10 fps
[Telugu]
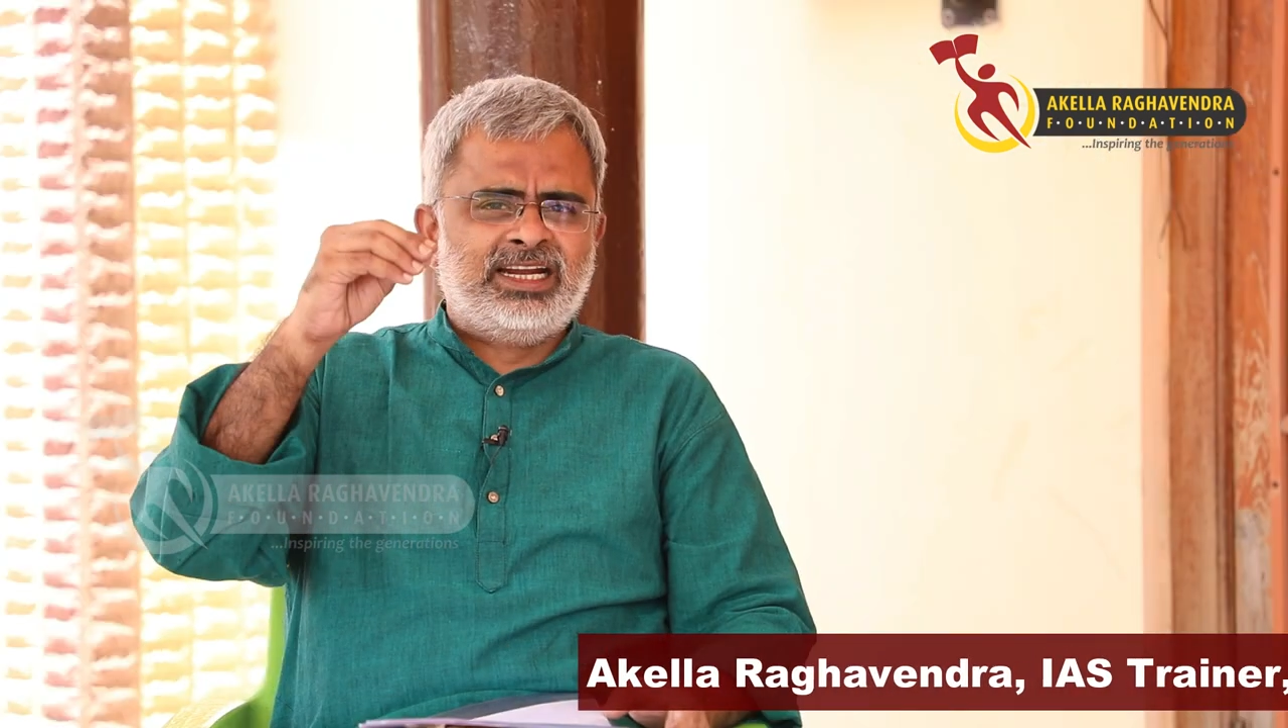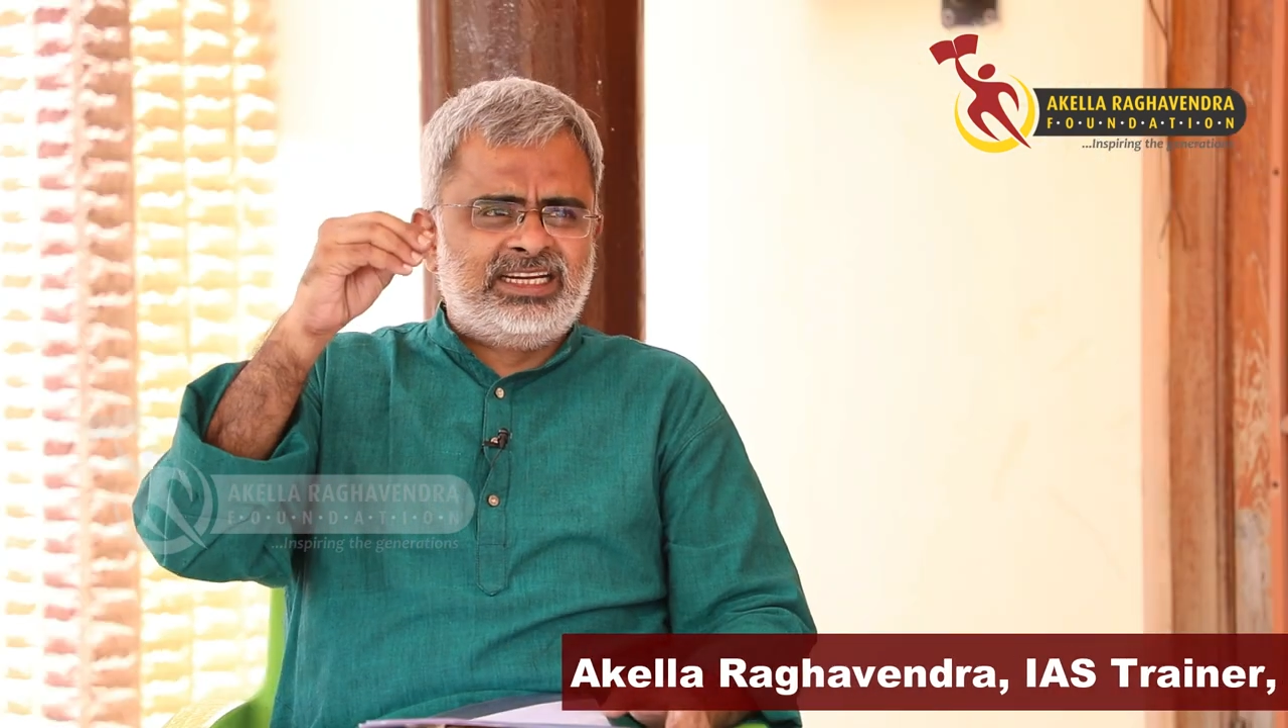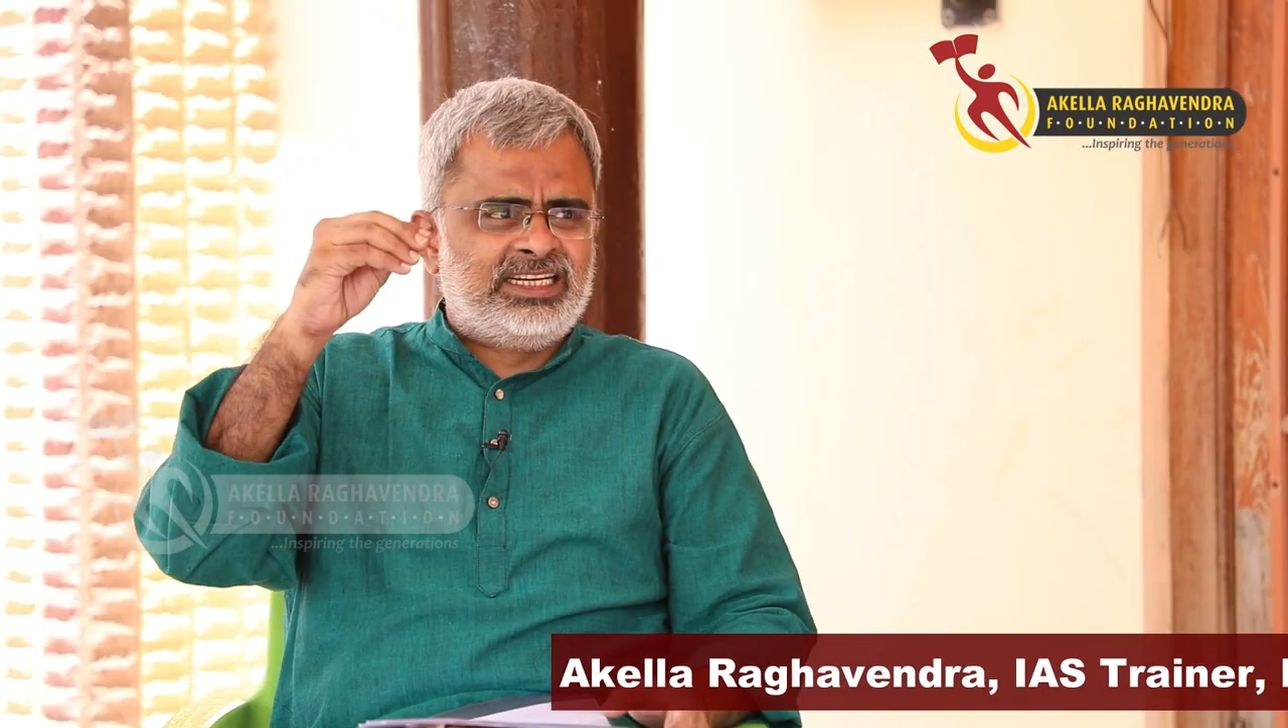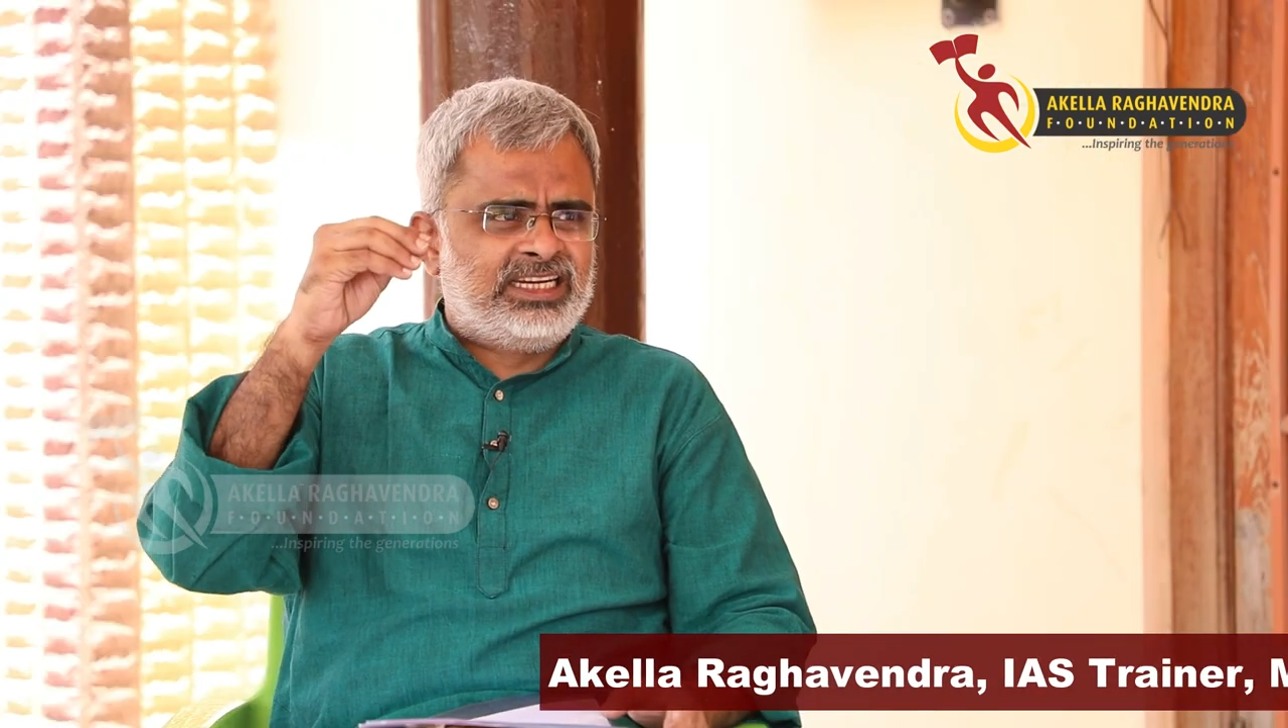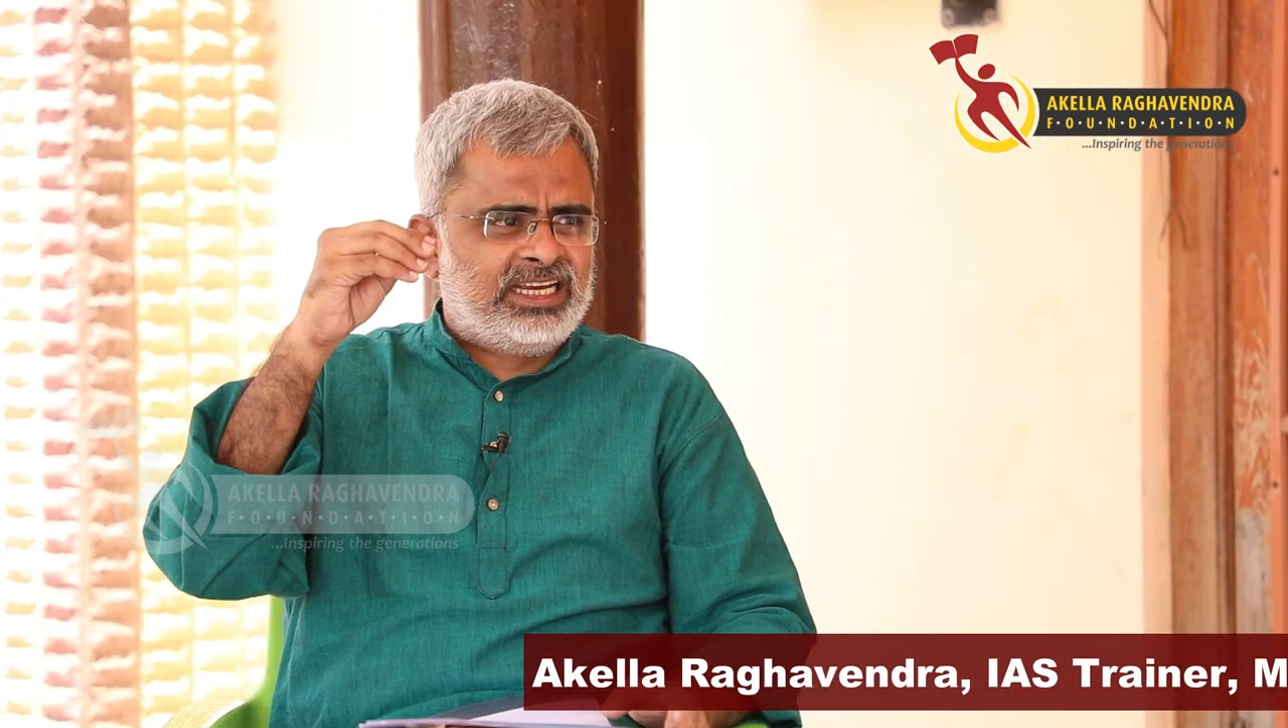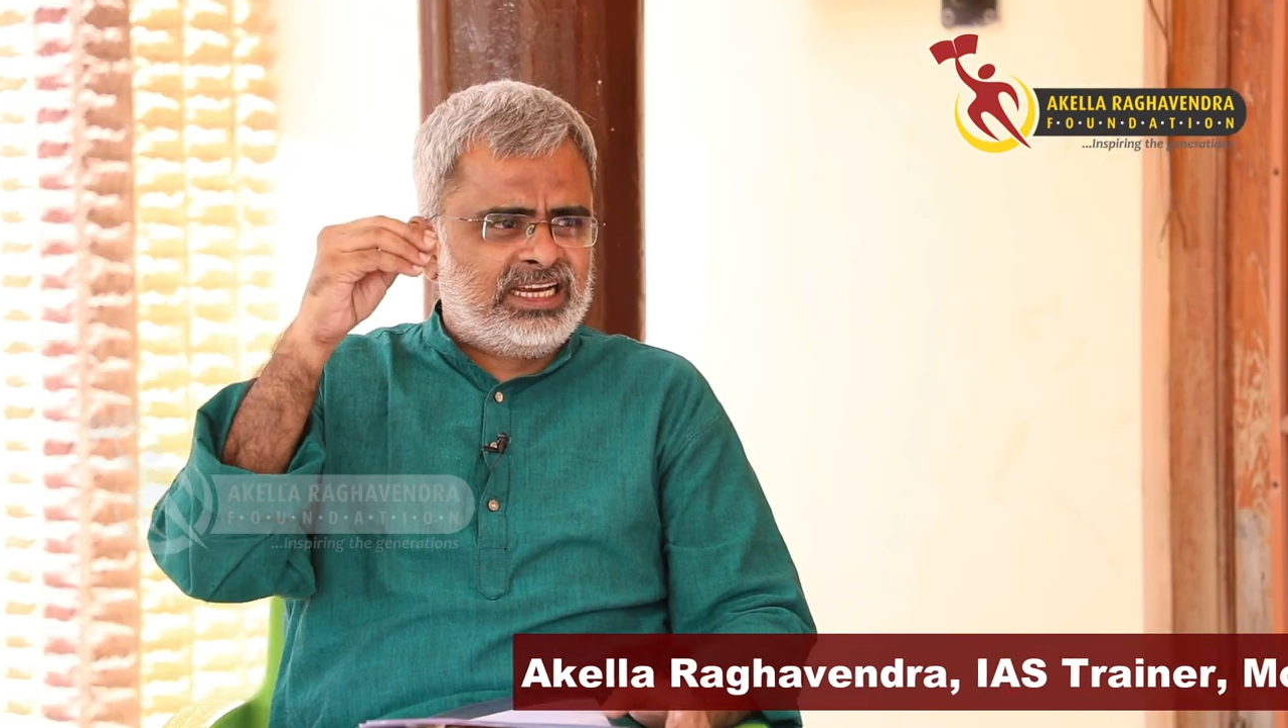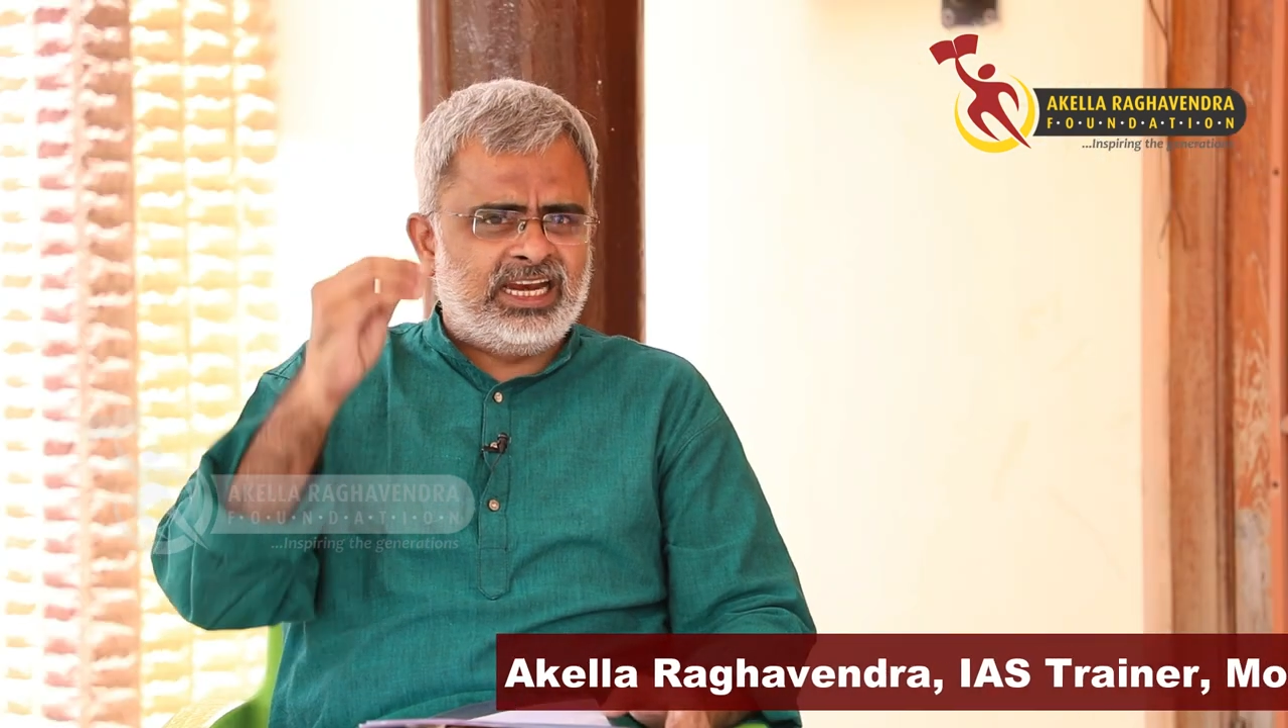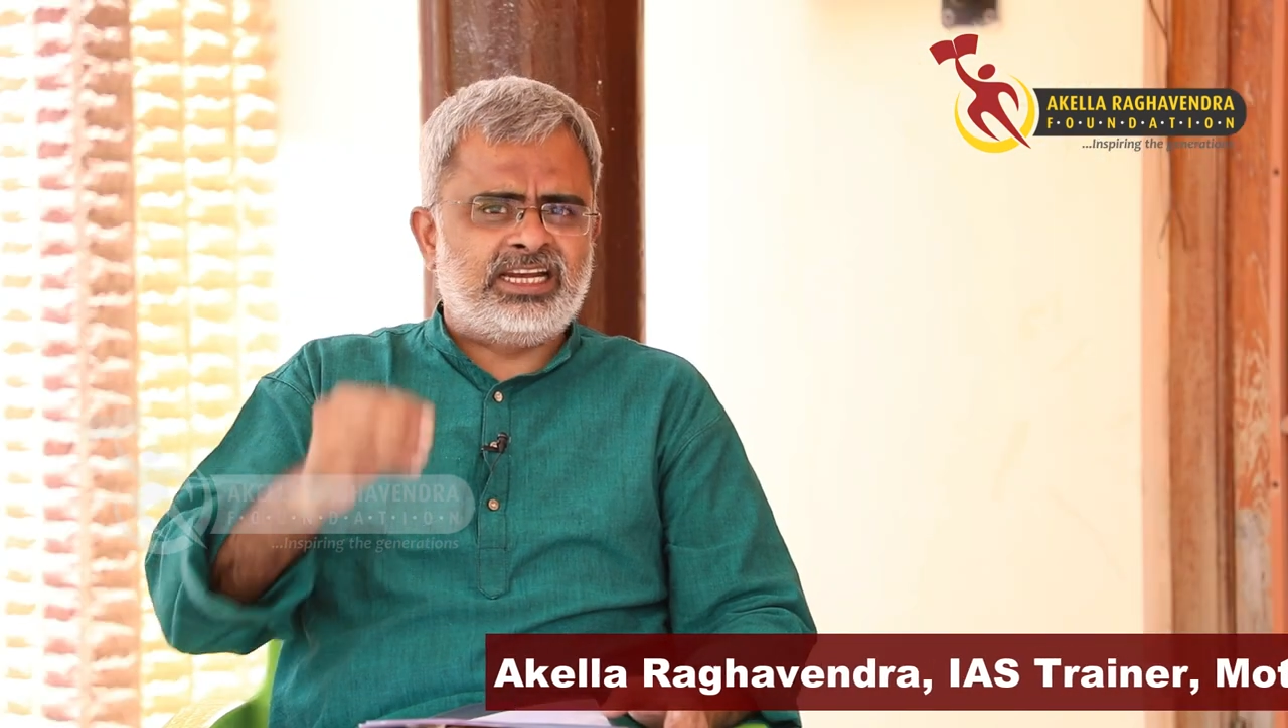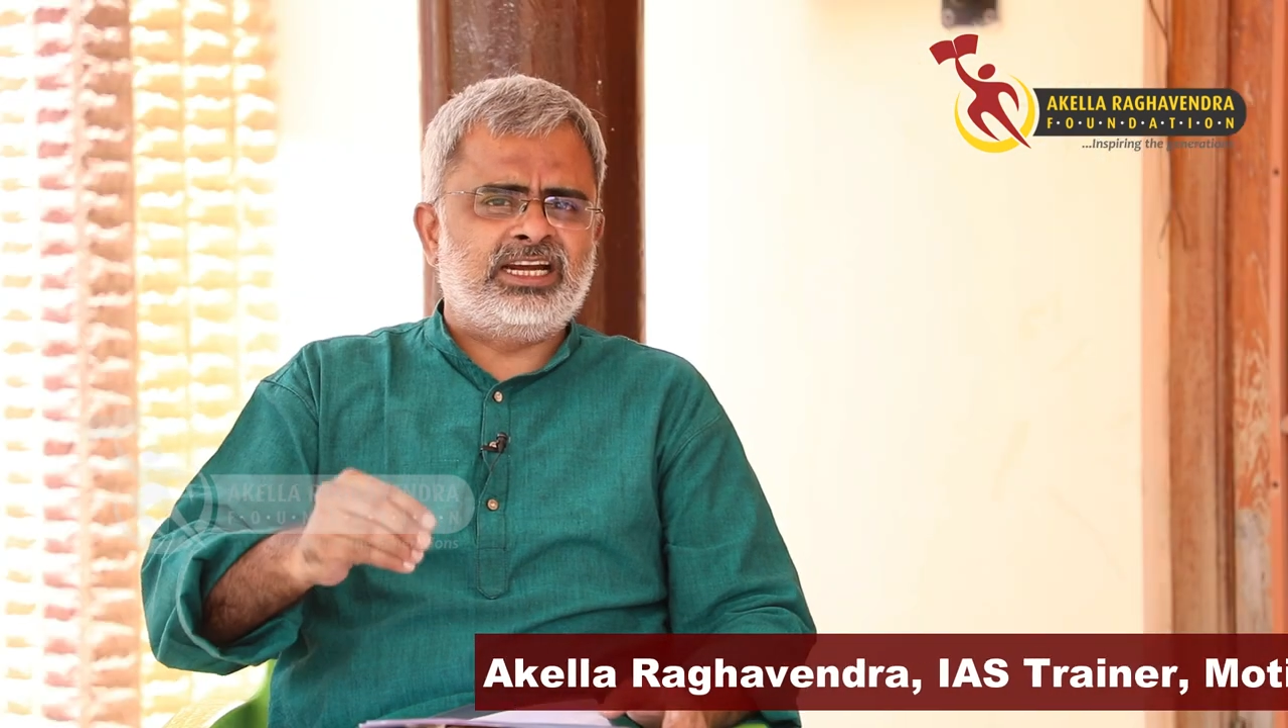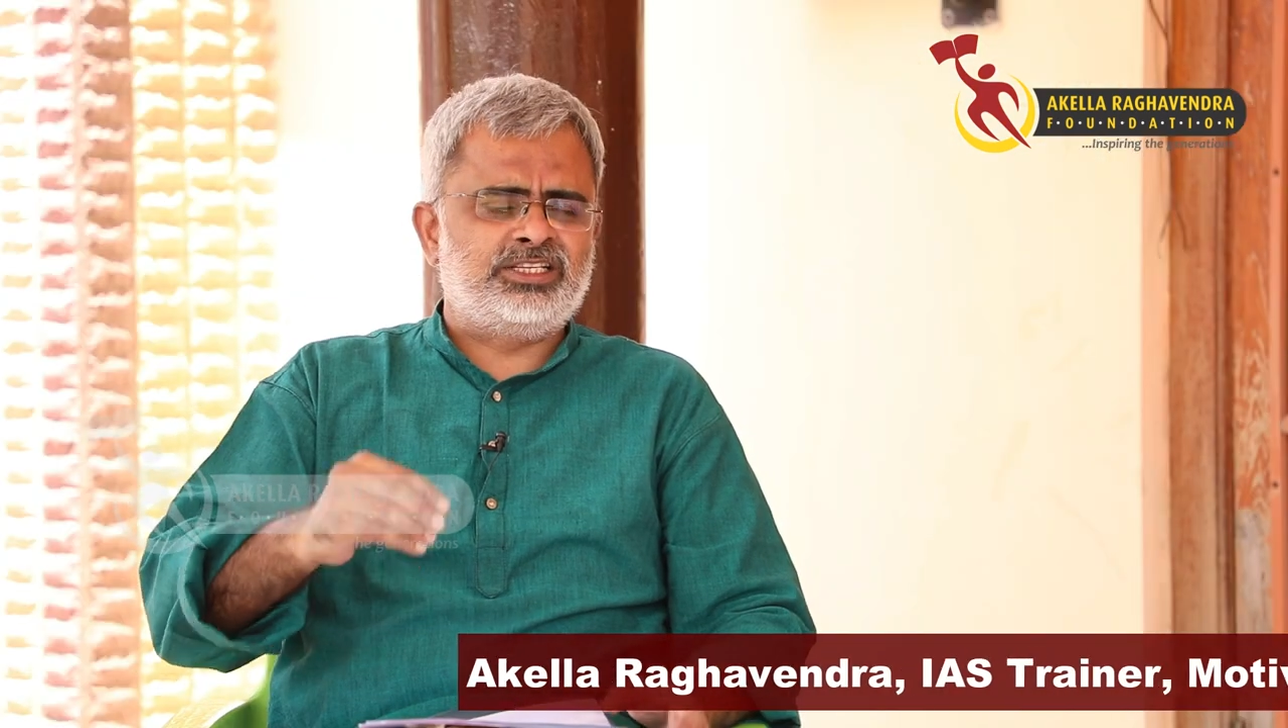
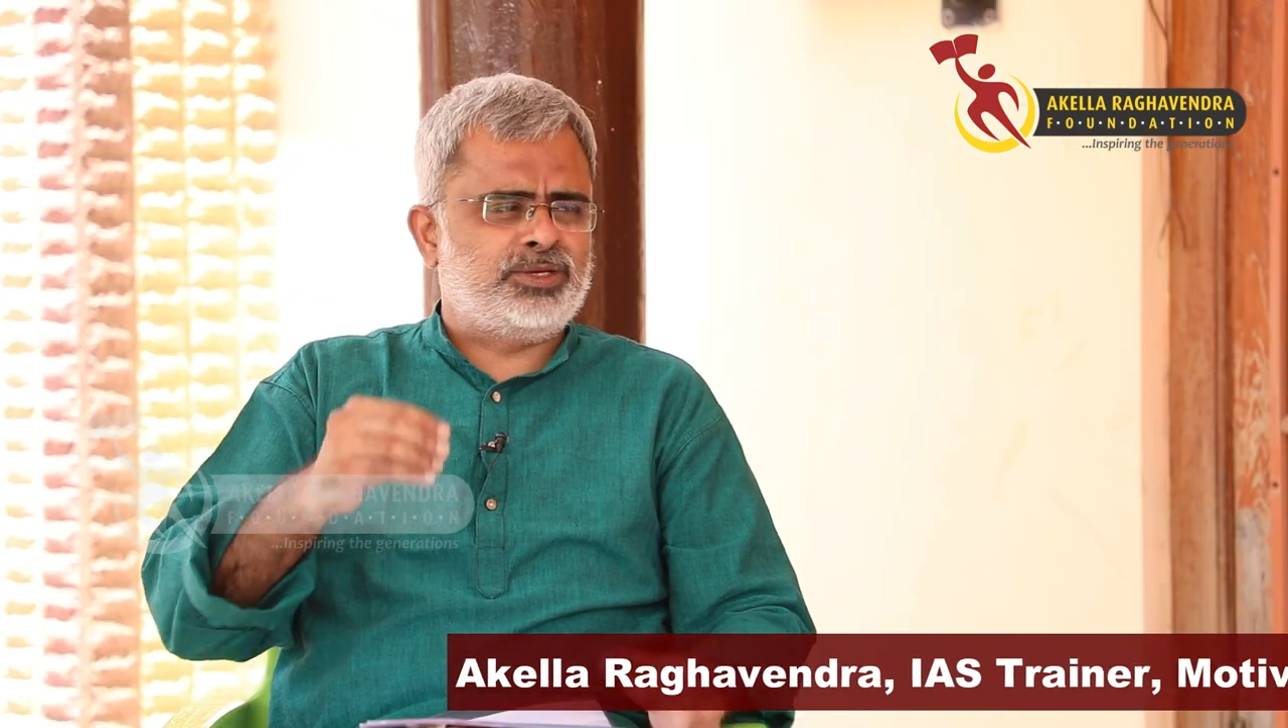ఇంటిగ్రేటెడ్